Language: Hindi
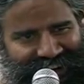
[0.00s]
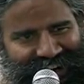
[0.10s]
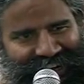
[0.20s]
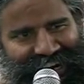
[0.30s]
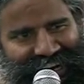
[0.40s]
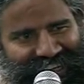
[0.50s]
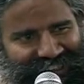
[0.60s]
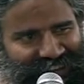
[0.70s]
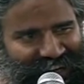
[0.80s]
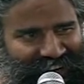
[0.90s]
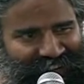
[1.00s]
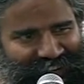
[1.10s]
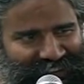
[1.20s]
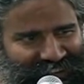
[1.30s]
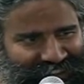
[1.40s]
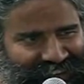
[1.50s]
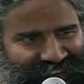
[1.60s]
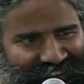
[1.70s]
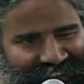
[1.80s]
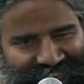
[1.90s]
आकार ले चुका है वो तो
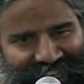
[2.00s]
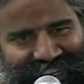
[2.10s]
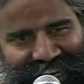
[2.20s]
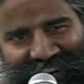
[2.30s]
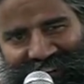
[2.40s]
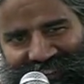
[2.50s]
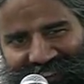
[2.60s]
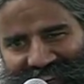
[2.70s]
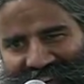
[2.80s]
सबको पता ही है क्या हो चुका